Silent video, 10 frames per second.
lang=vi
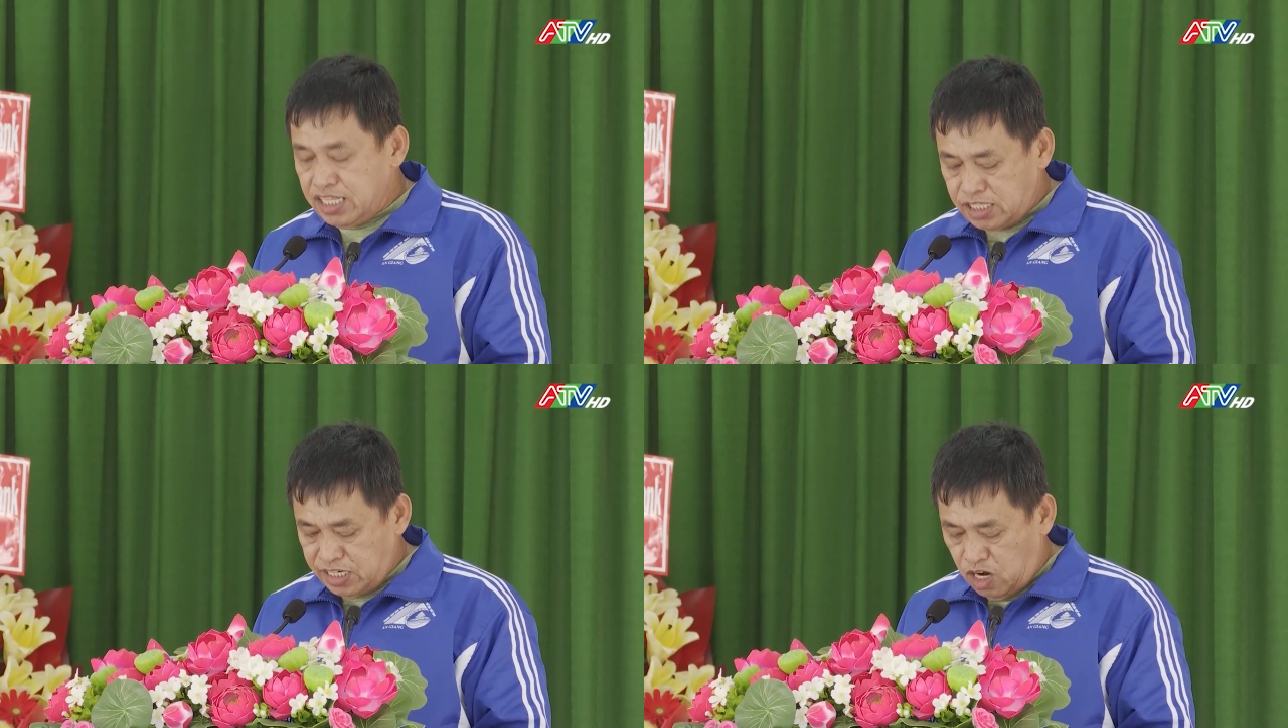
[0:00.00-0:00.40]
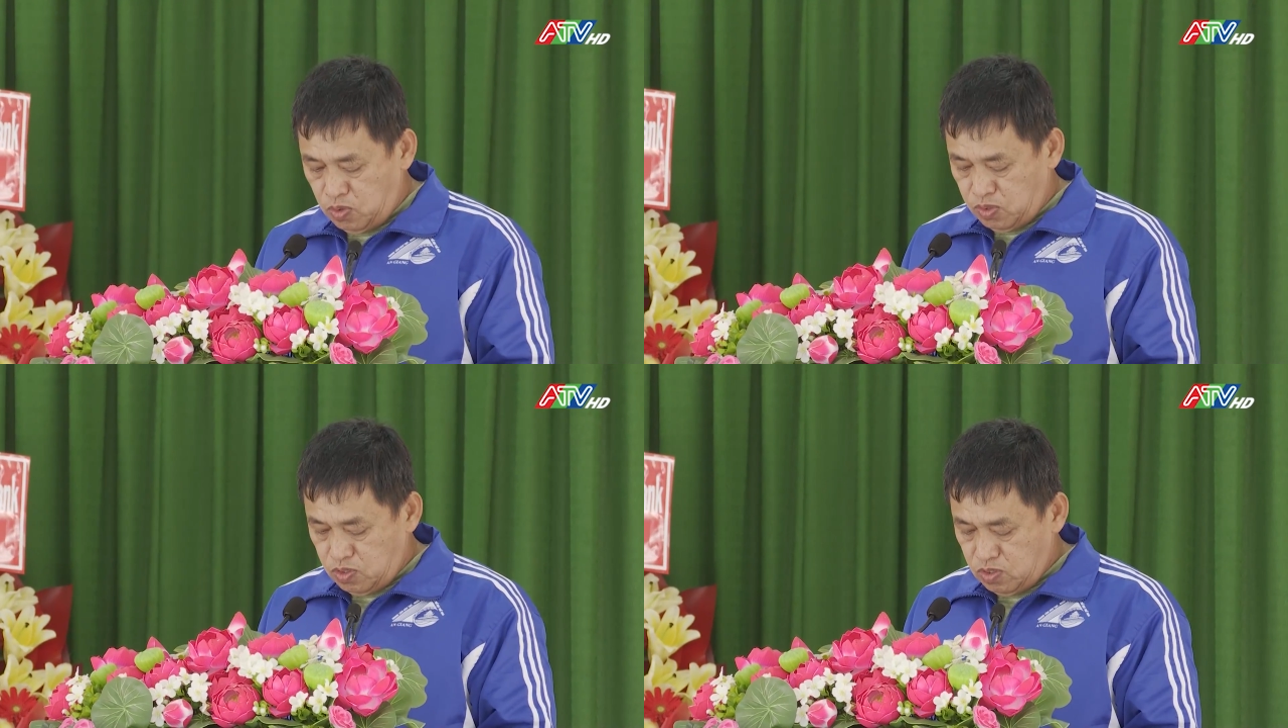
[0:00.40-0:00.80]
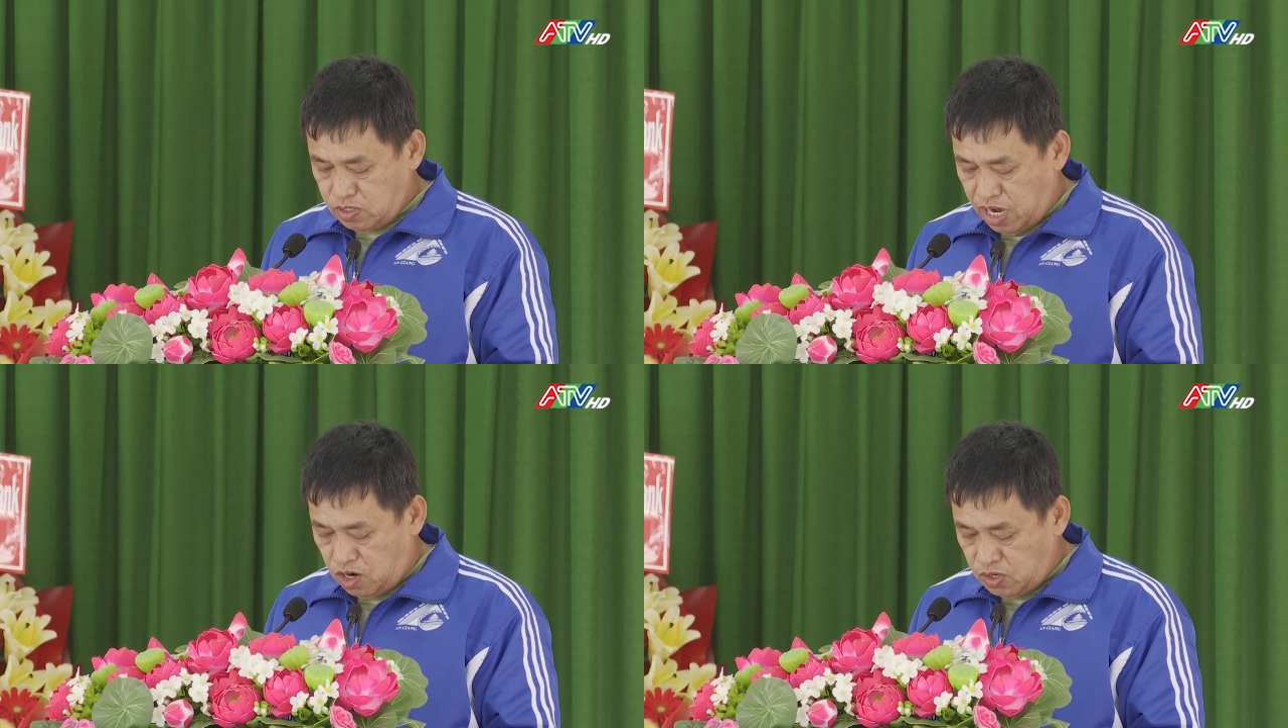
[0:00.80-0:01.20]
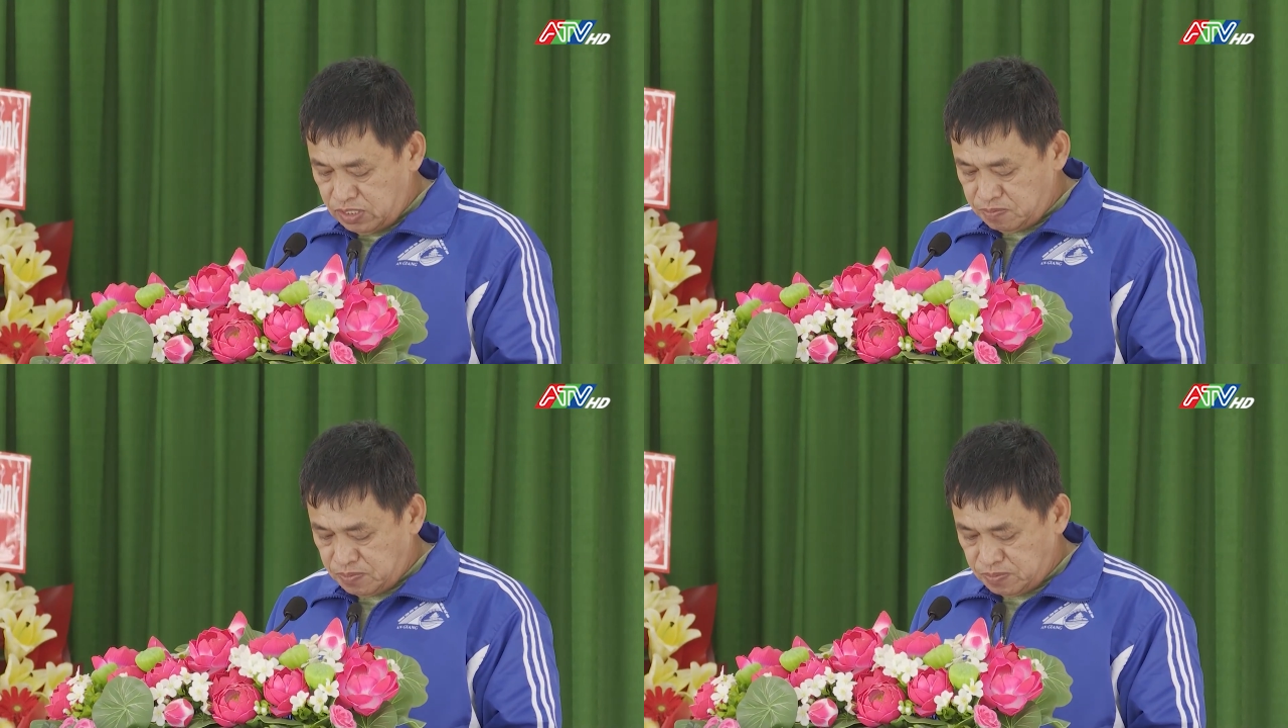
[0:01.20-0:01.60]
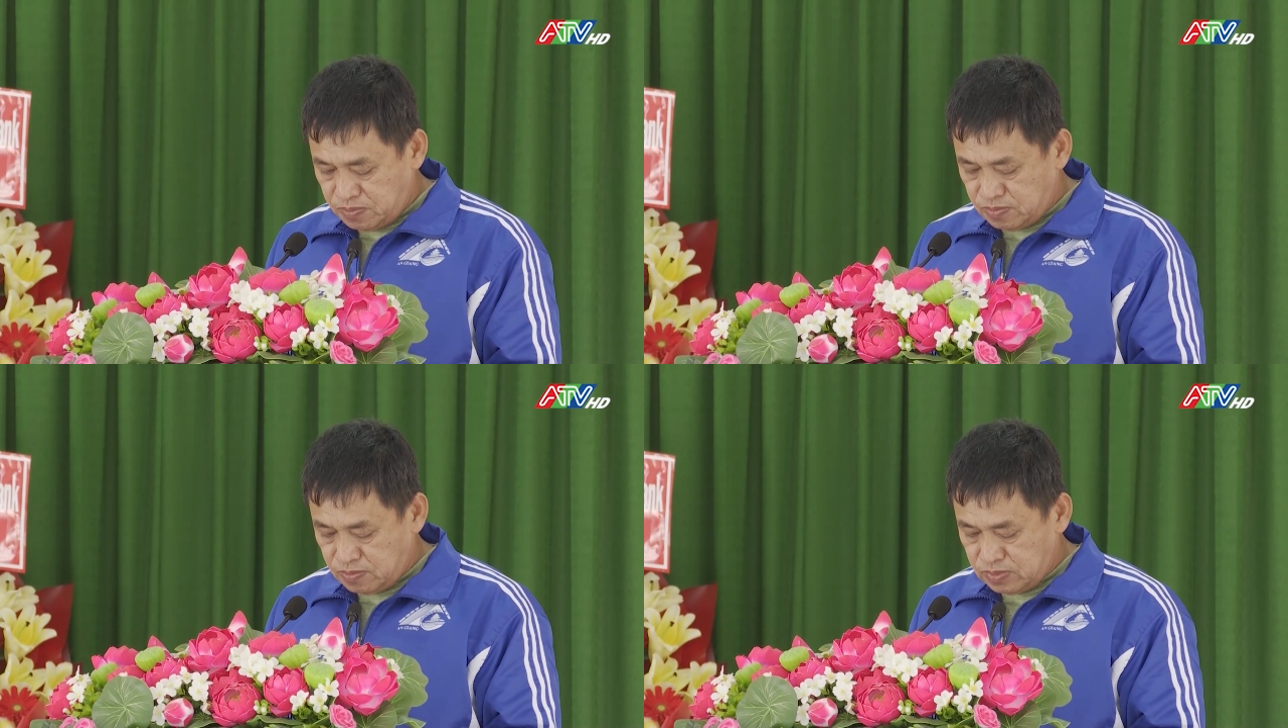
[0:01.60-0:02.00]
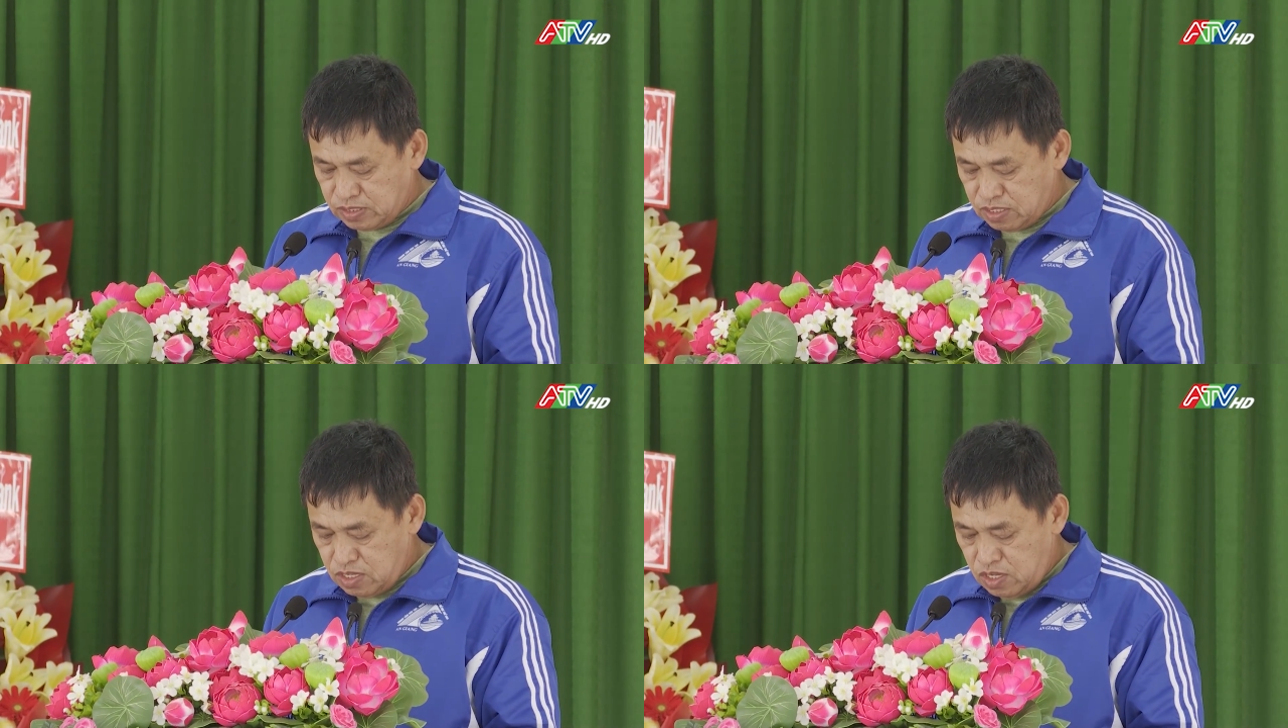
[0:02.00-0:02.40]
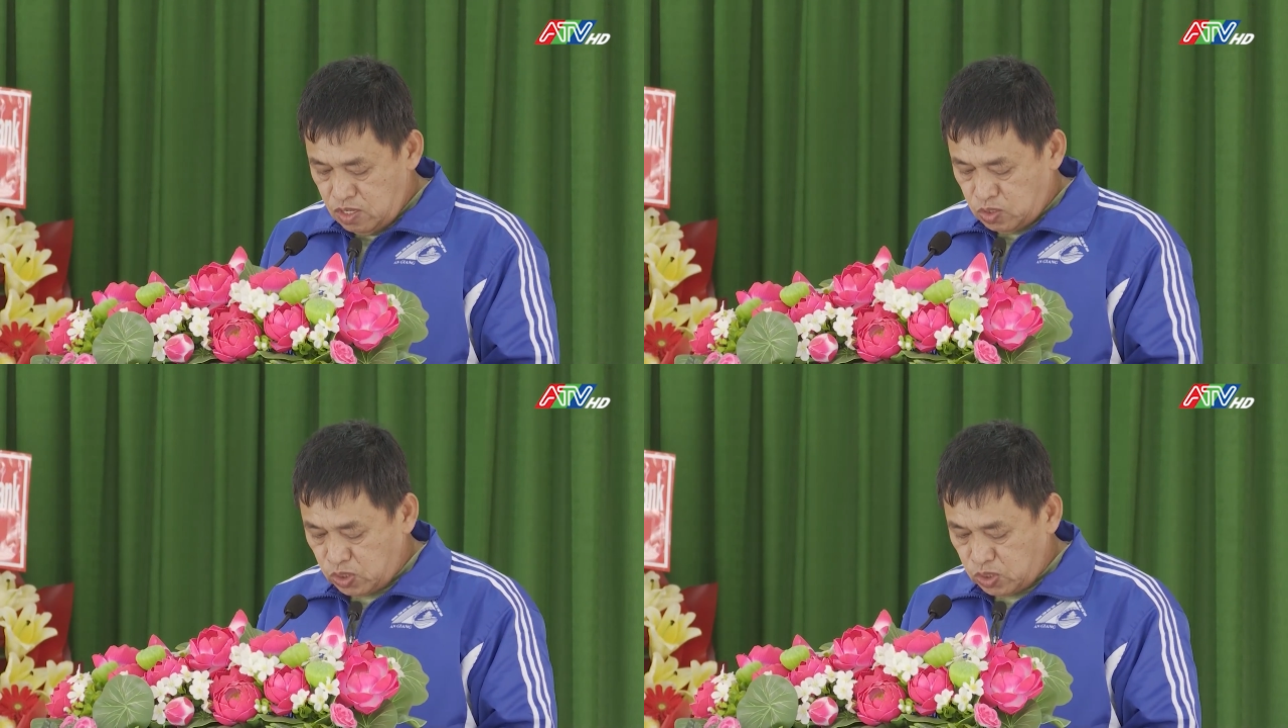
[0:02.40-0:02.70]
Với chỉ tiêu nằm trong 10 thứ hạng đầu, để